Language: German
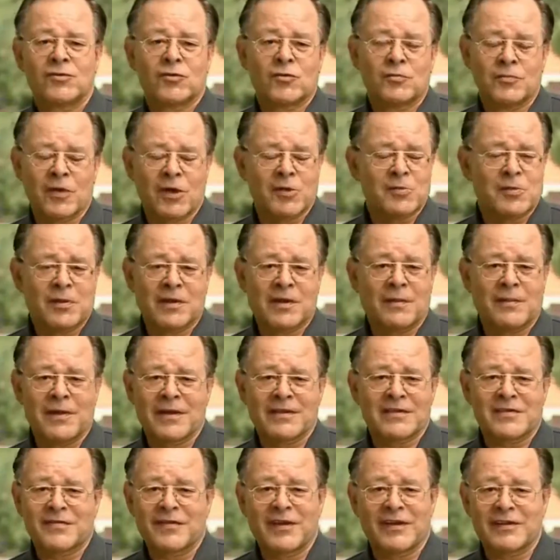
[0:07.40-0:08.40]
Zum Beispiel kann
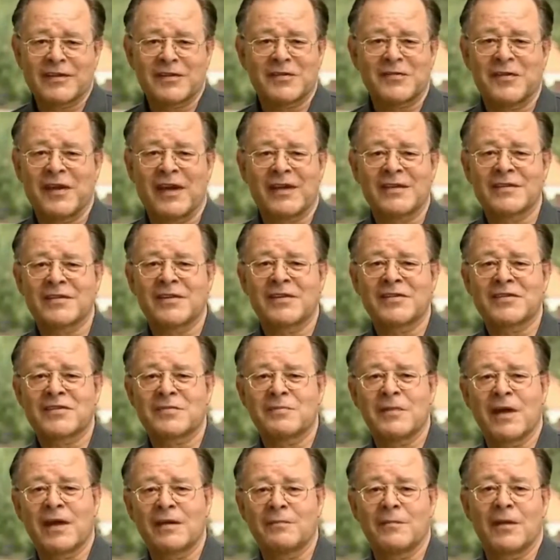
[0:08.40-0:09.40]
man es während des
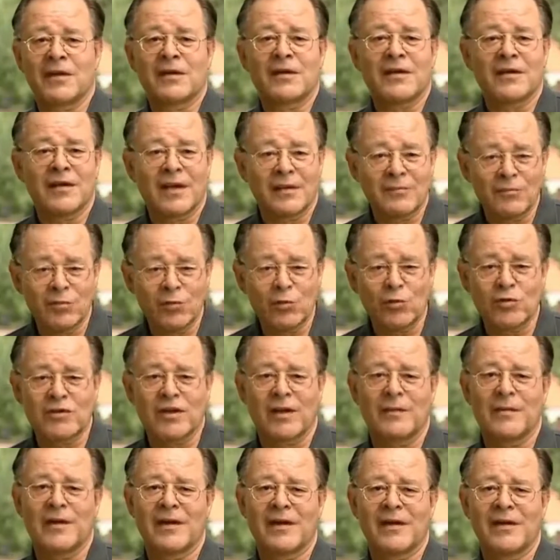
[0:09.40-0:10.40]
Fernsehens machen, man kann ein Buch
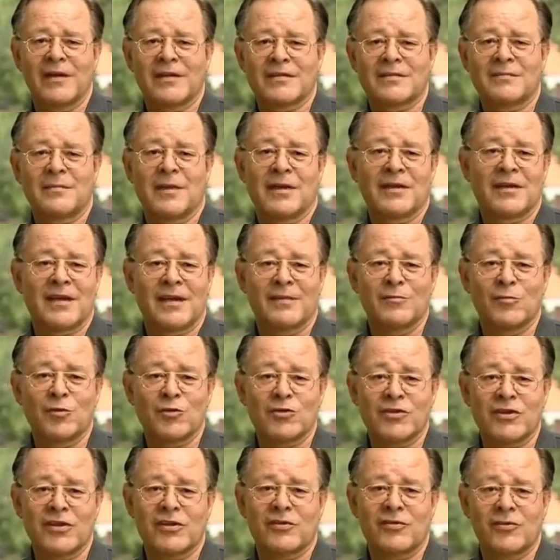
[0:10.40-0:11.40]
dabei lesen, man kann
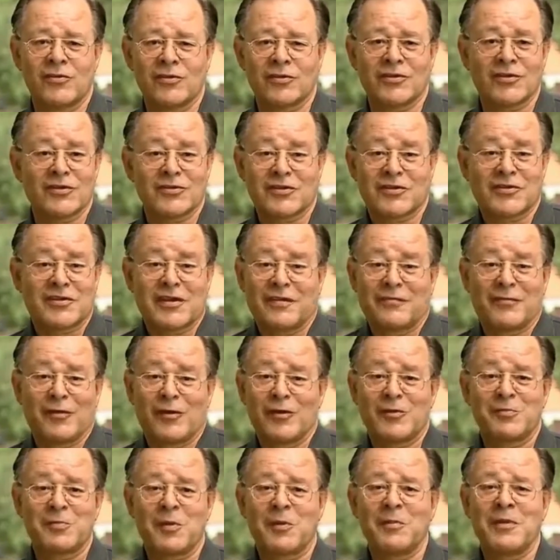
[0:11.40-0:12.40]
Musik hören, das ist ja
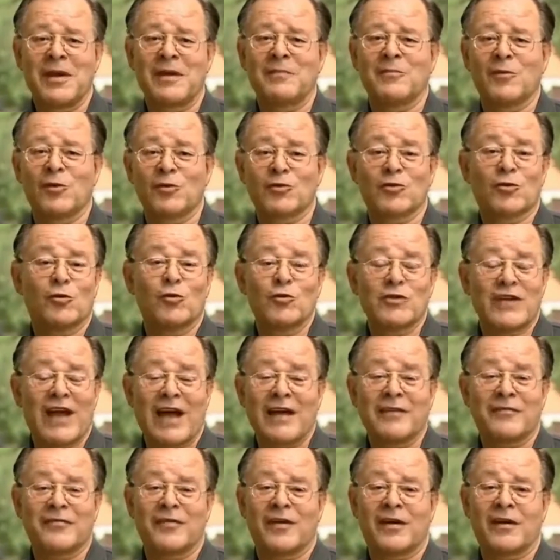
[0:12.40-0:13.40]
völlig problemlos und
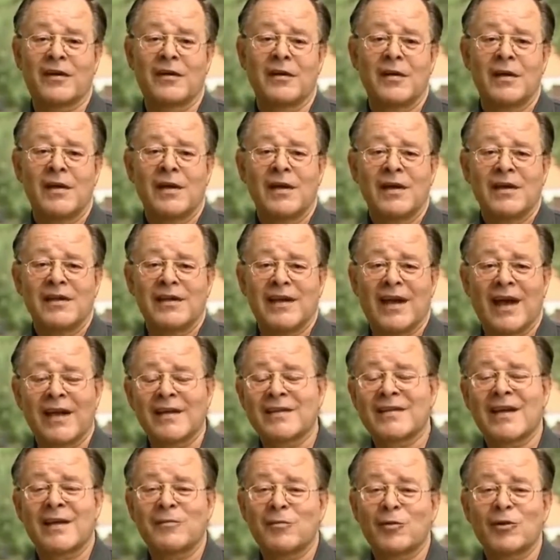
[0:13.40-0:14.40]
einfach. Die
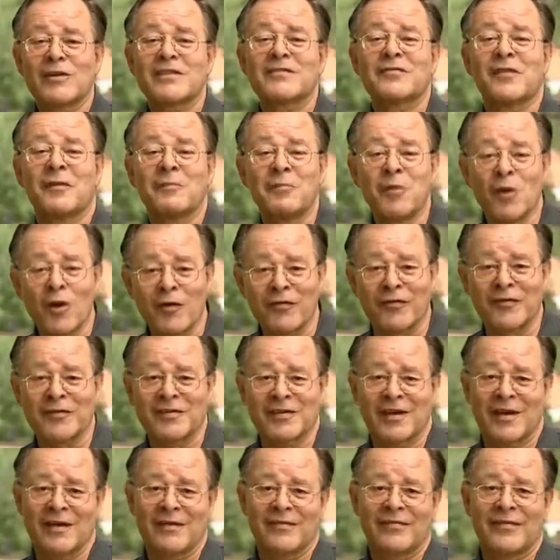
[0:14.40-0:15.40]
Handhabung ist
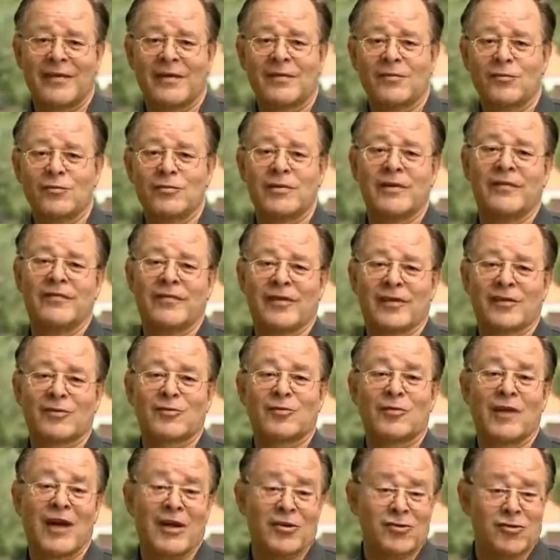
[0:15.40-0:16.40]
verblüffend einfach und die
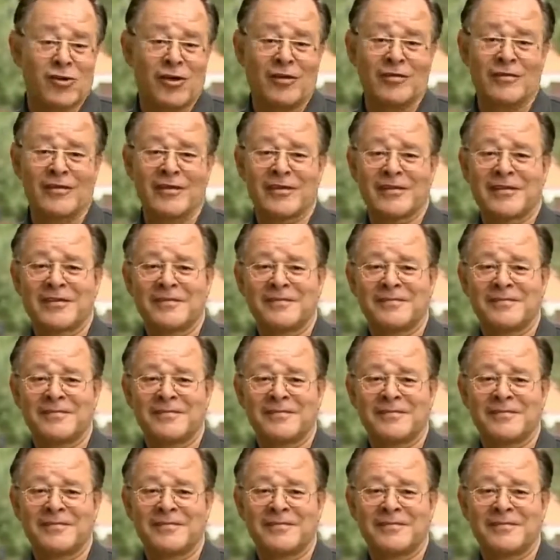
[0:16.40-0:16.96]
Wirkung erstaunlich.